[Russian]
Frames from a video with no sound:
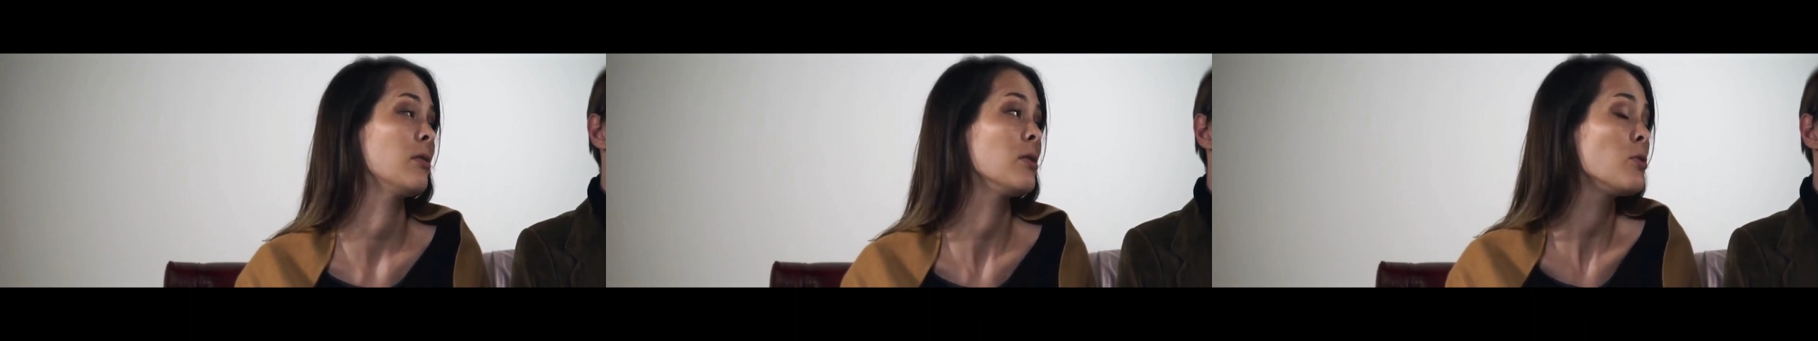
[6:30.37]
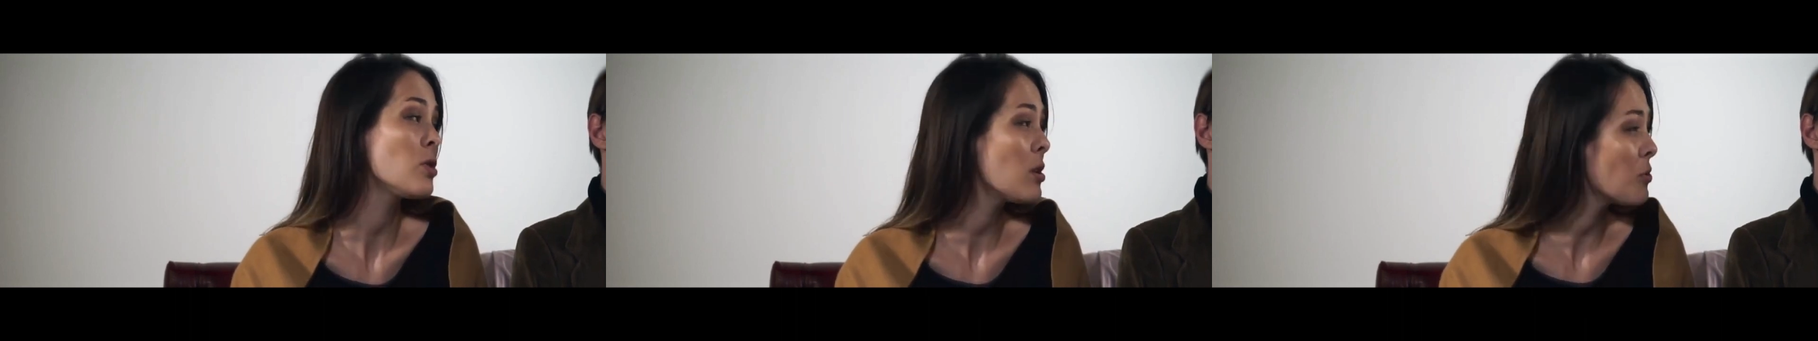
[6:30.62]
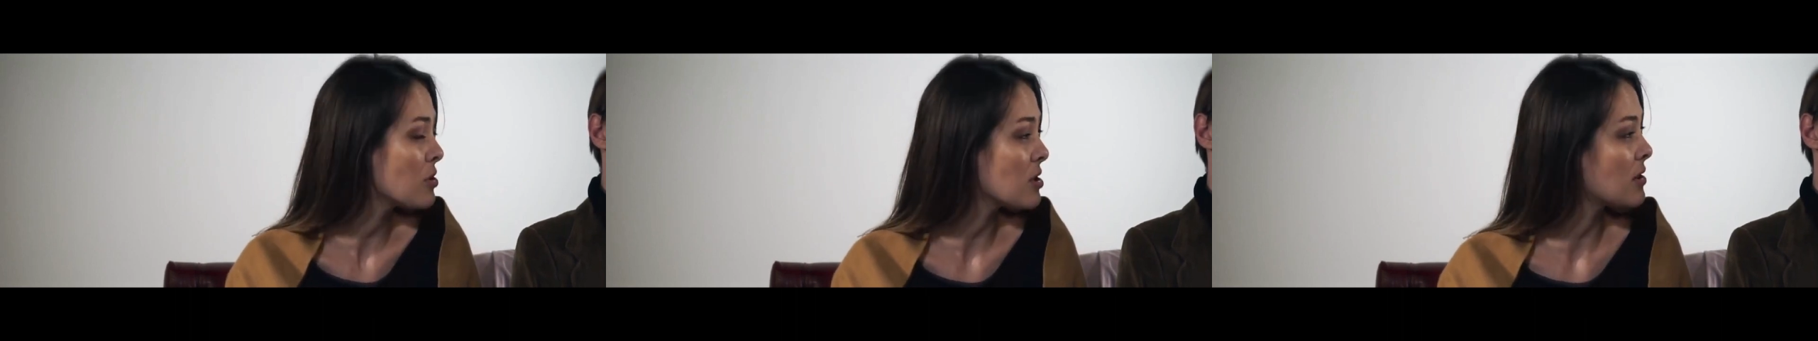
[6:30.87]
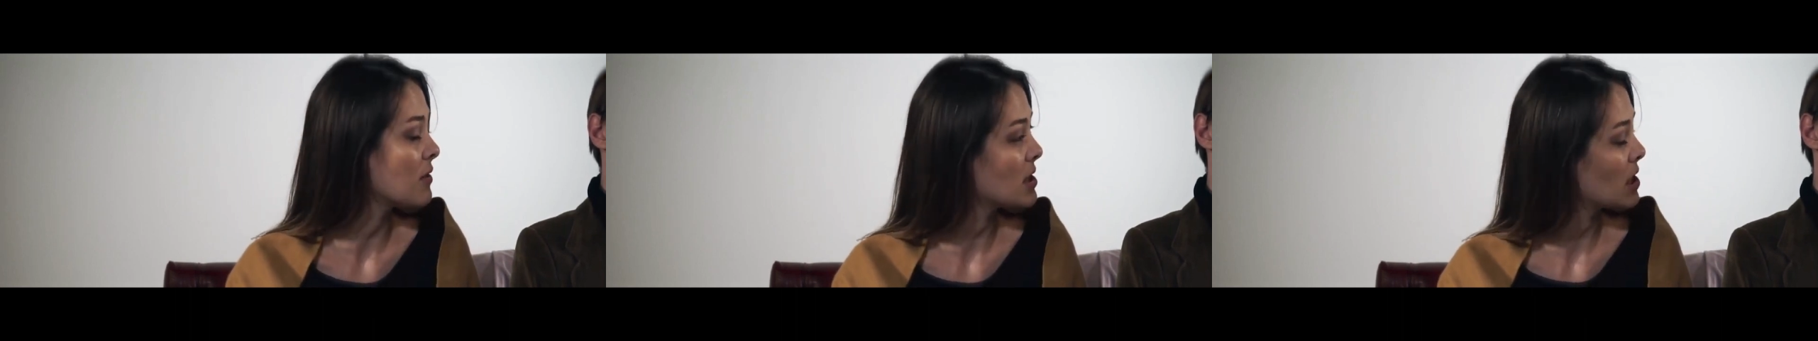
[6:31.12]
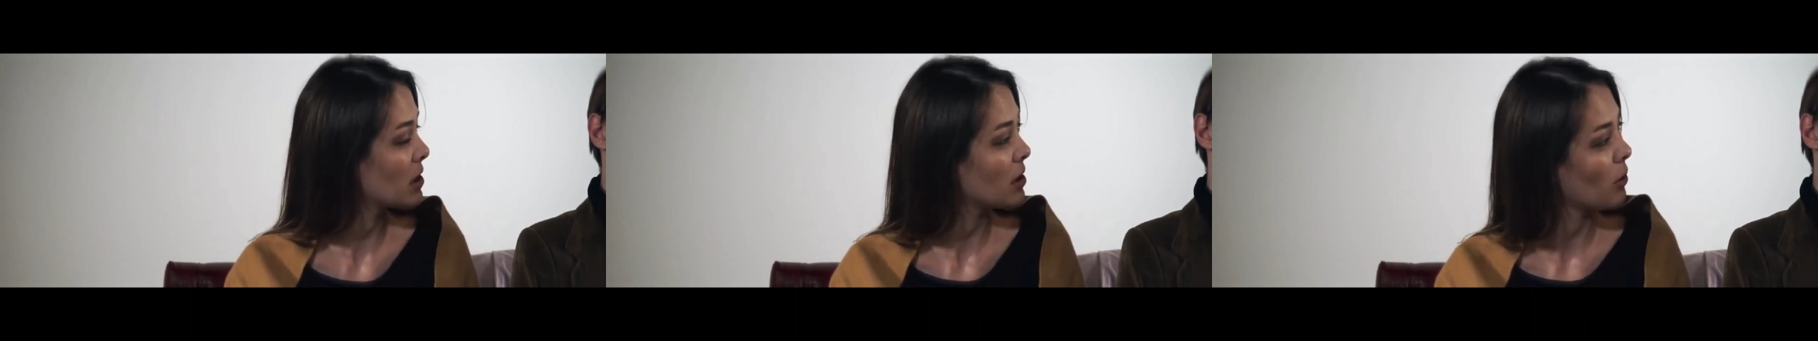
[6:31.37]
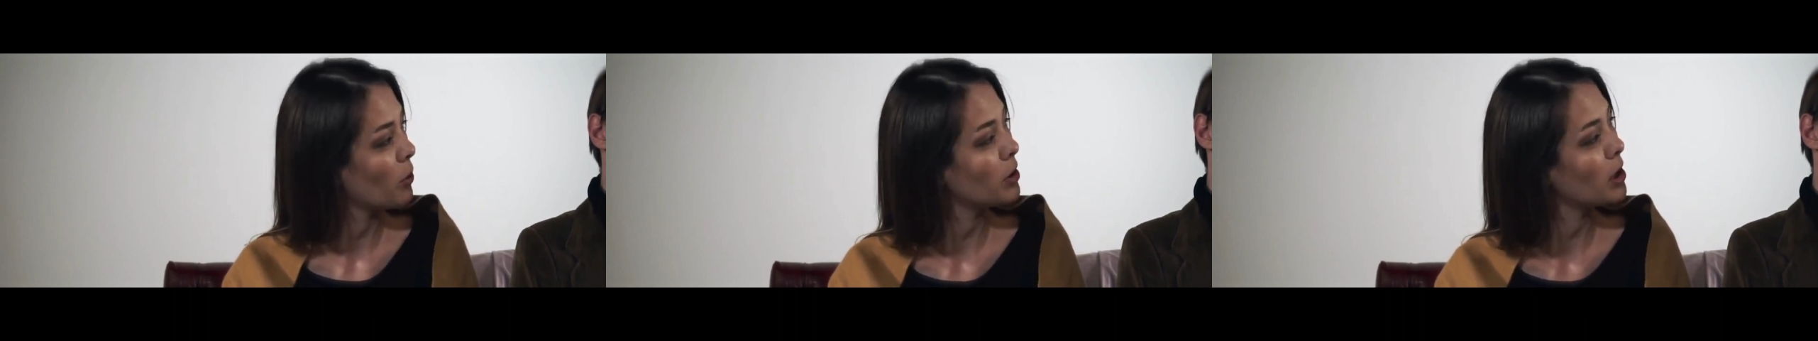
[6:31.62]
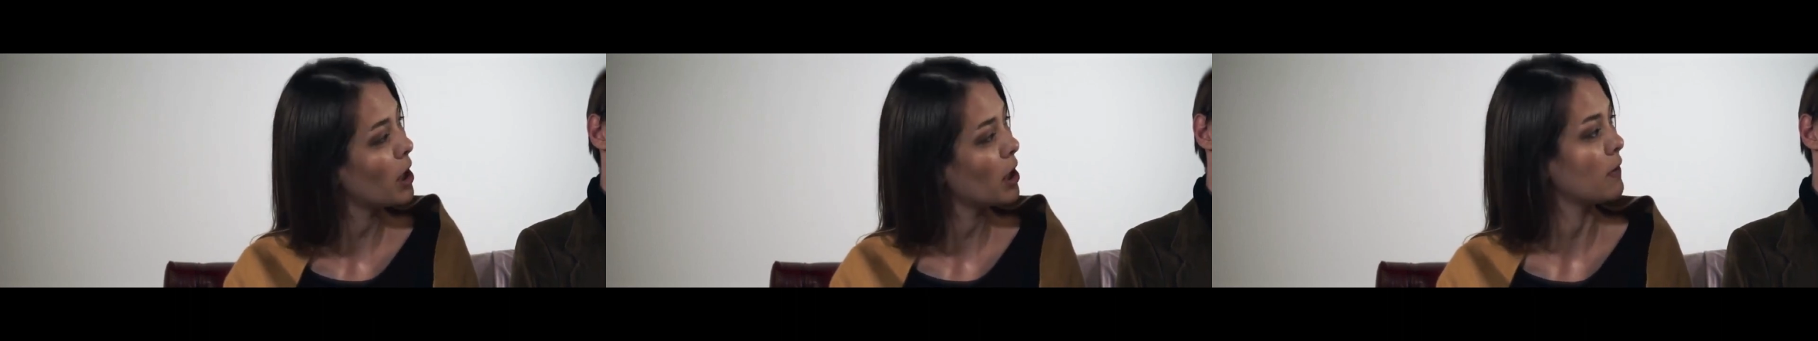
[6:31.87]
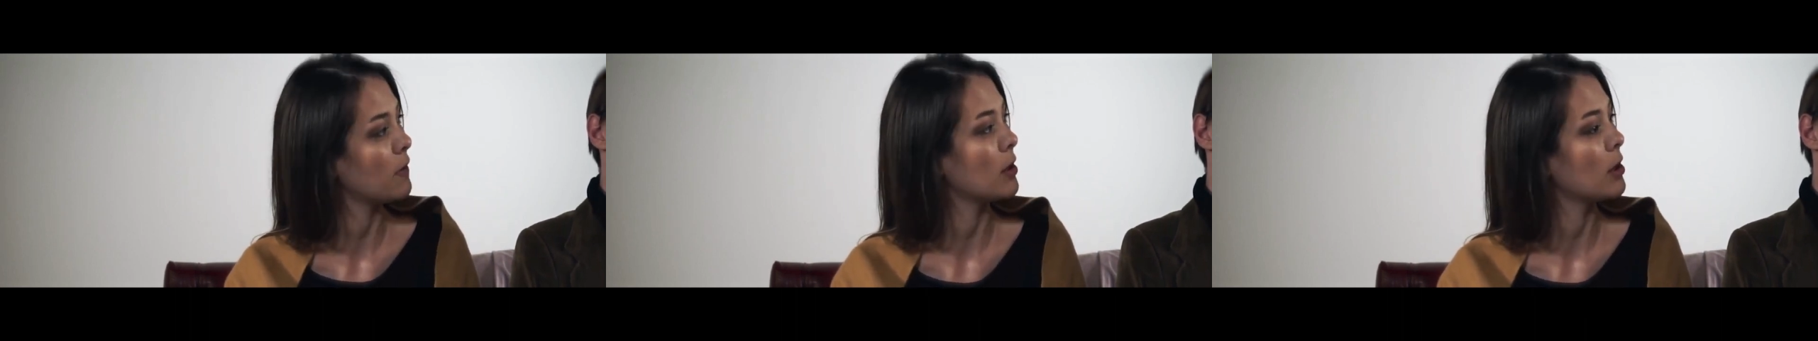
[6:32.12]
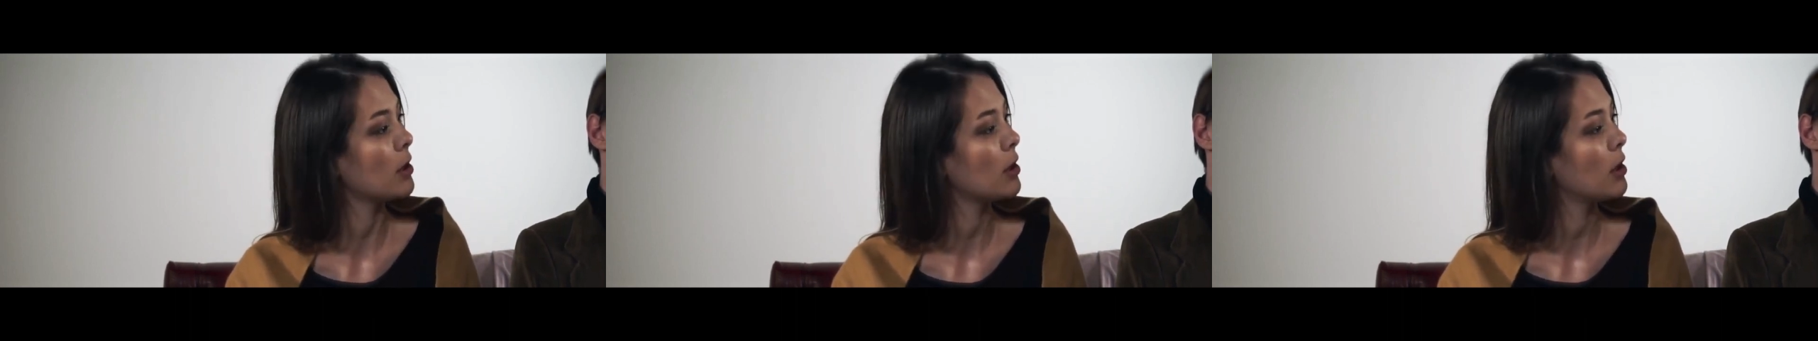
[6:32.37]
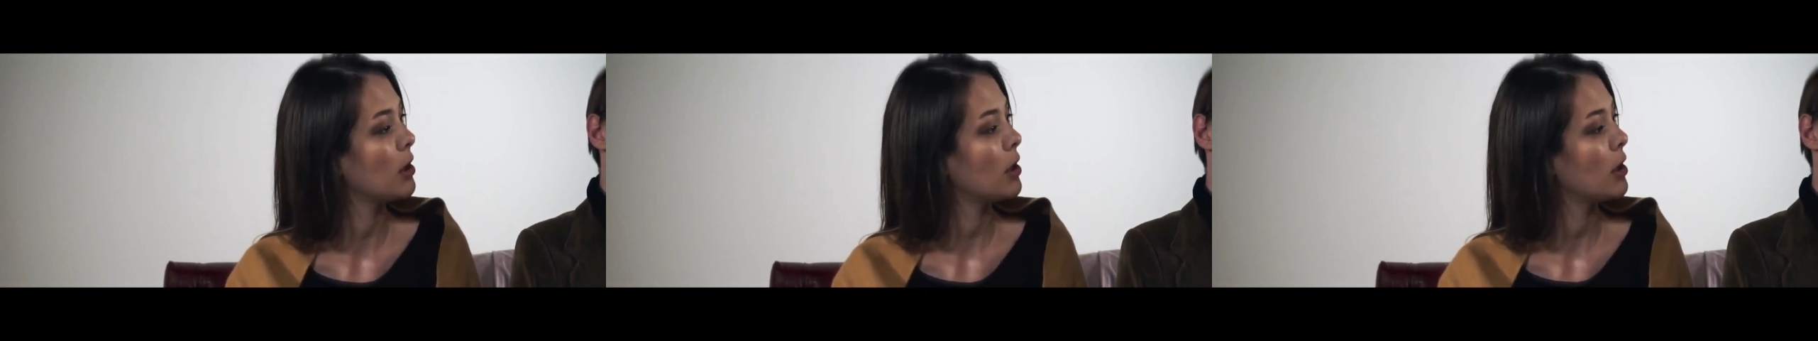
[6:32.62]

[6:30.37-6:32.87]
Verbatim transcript: Неужели он действительно такой наивный?